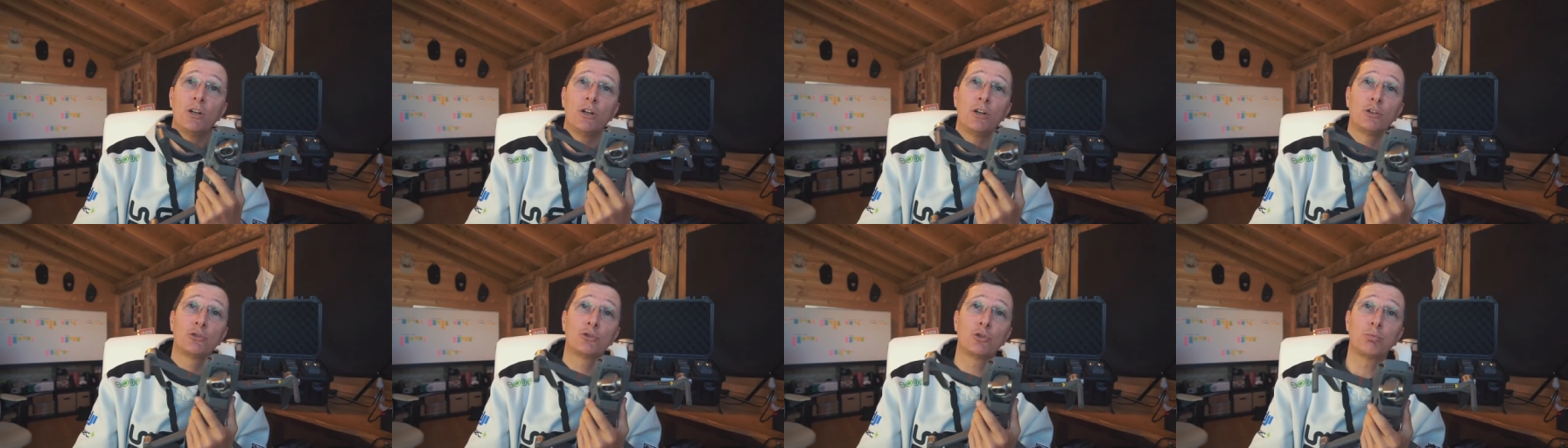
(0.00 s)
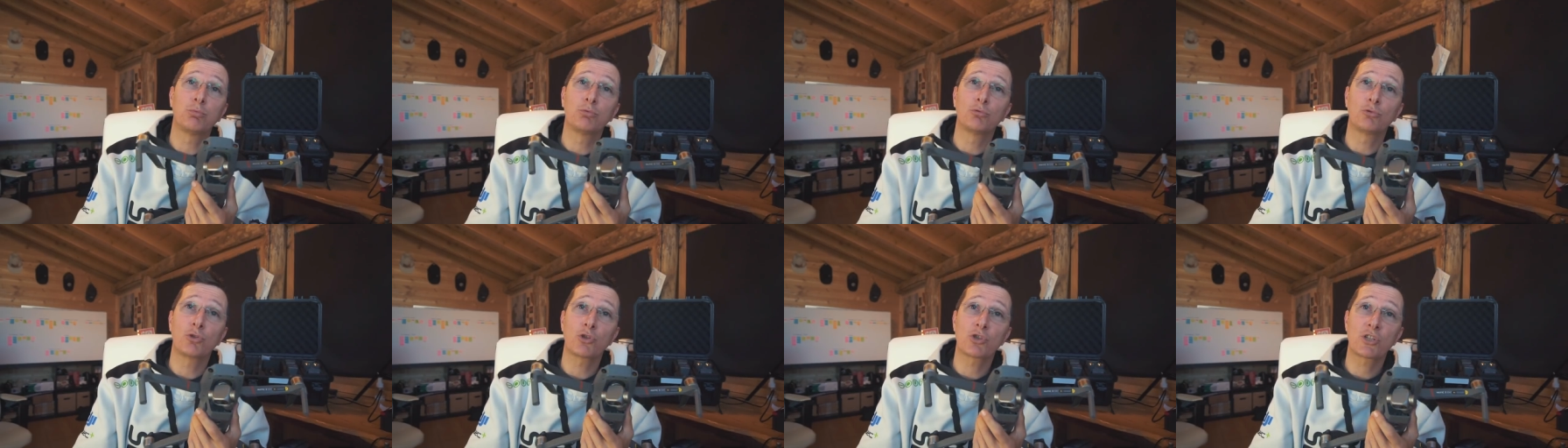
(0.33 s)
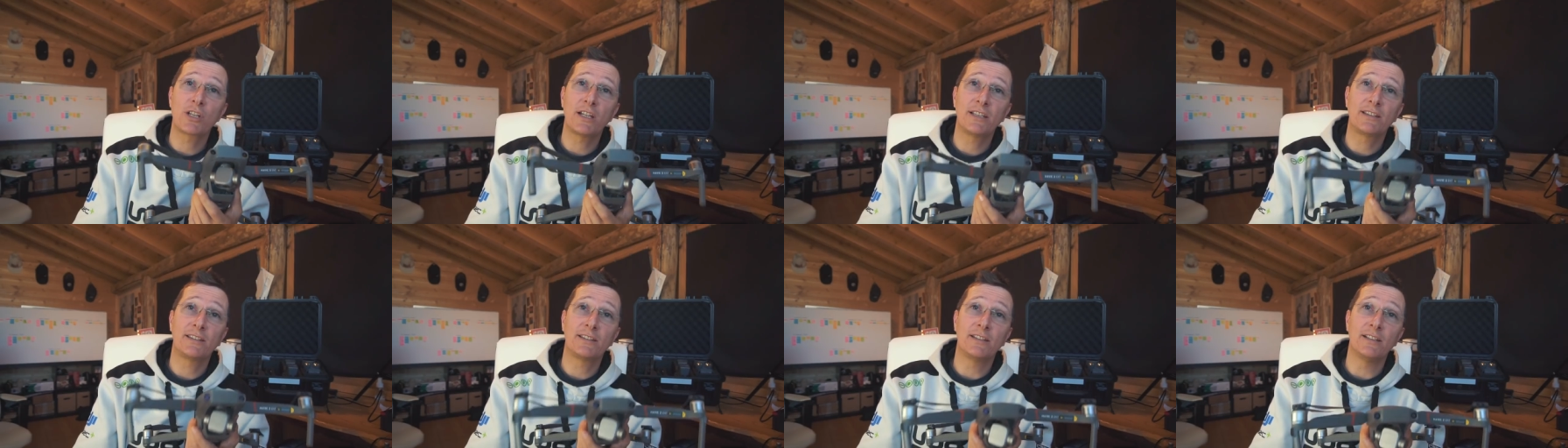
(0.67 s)

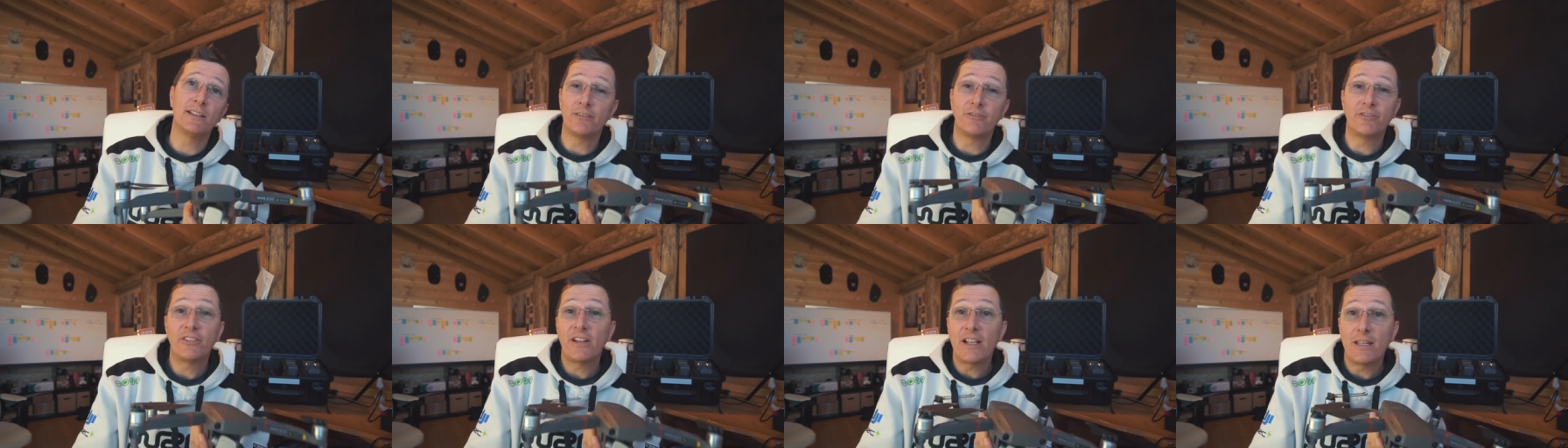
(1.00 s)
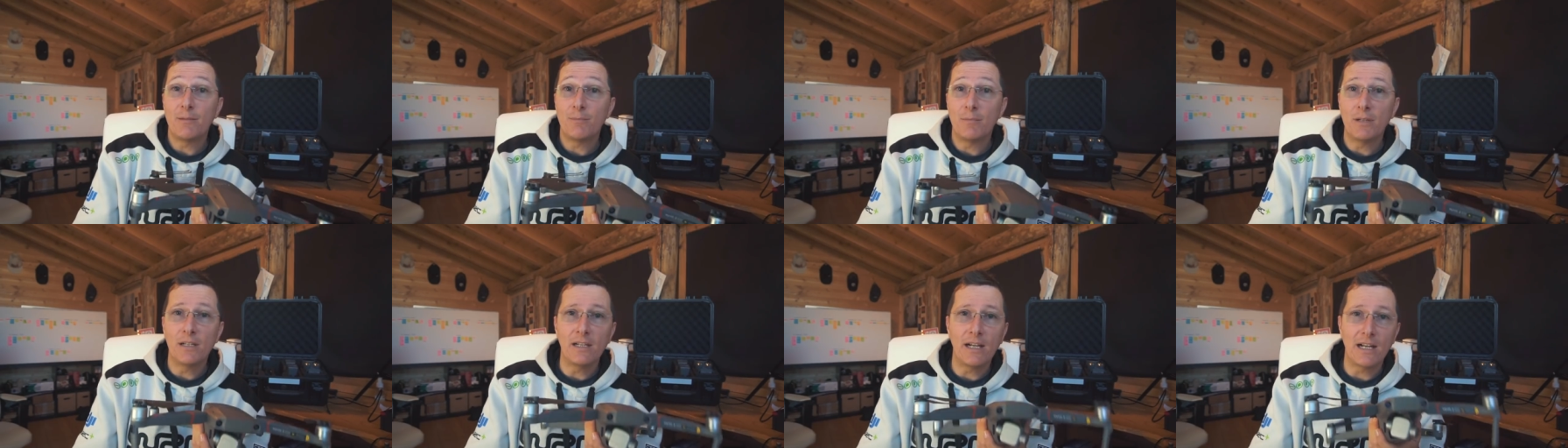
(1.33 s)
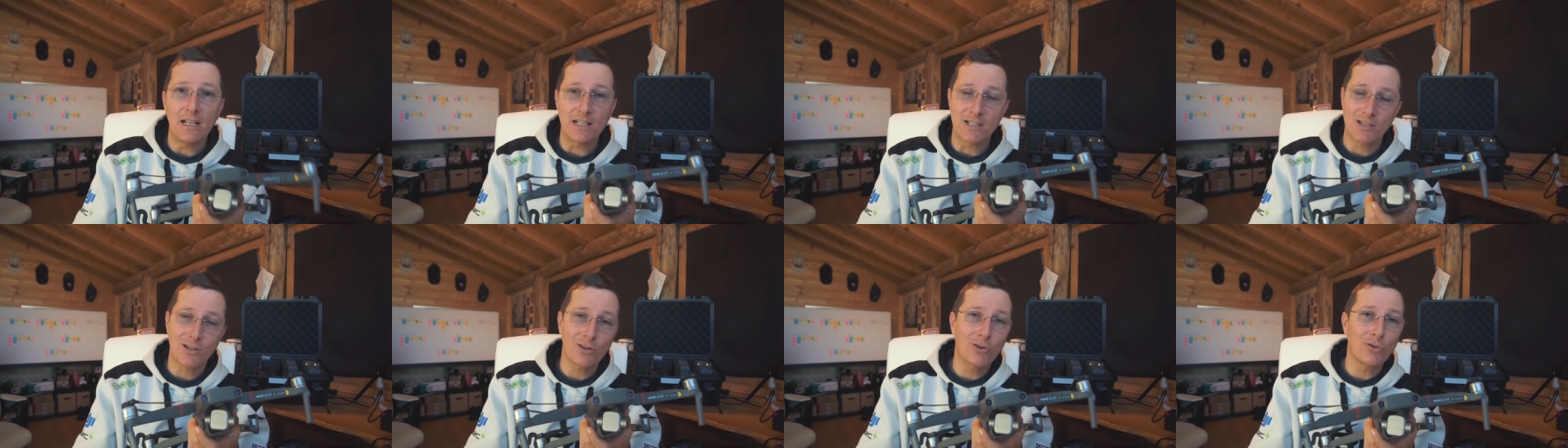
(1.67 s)
8.7 frame
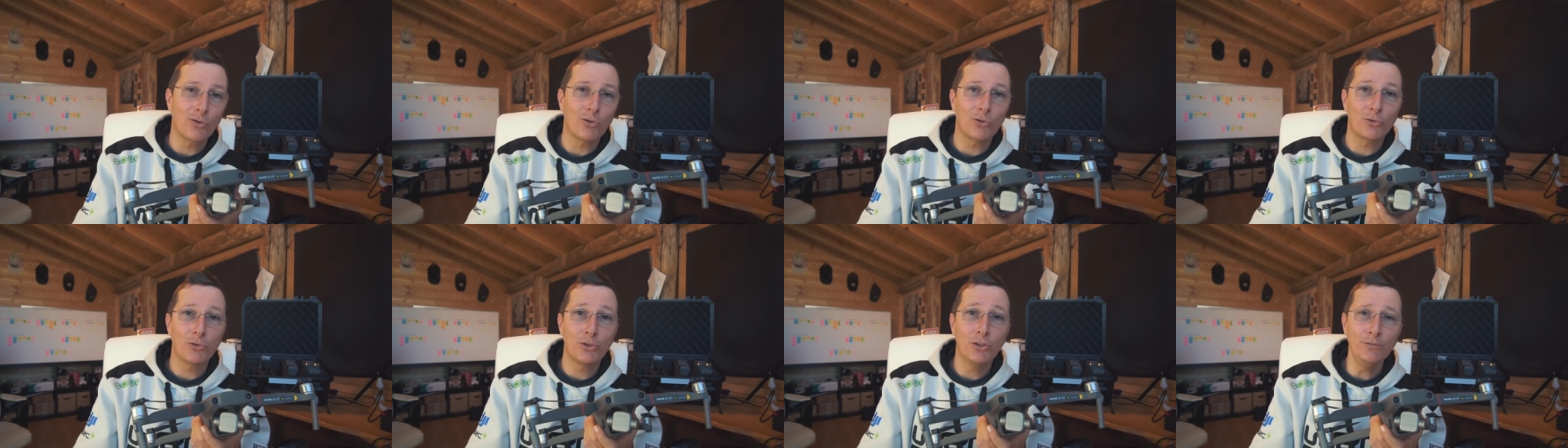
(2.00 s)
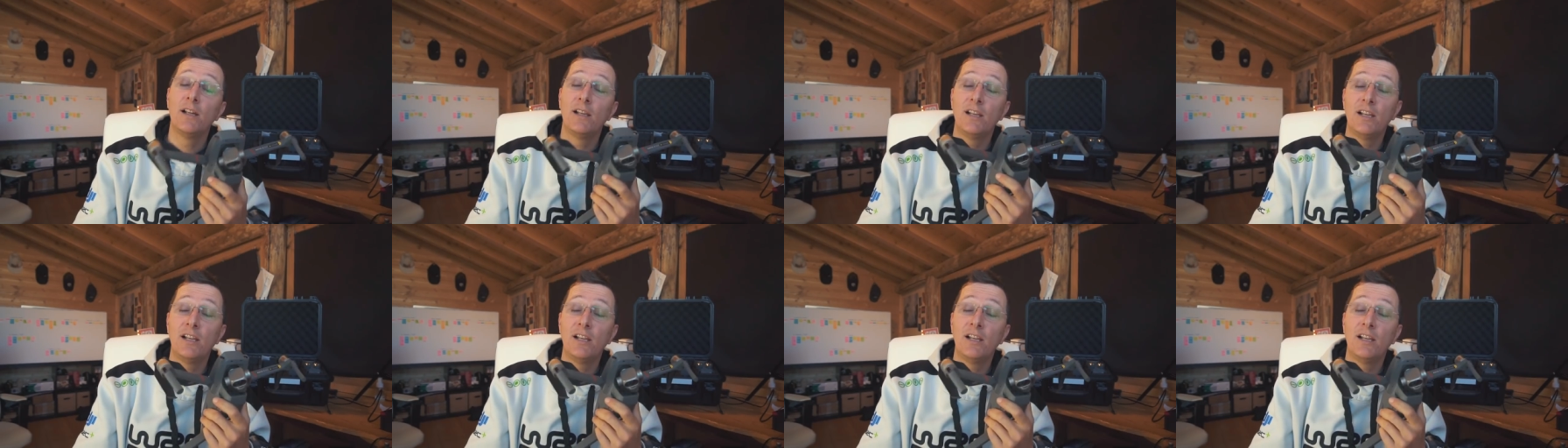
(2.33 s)
al secondo.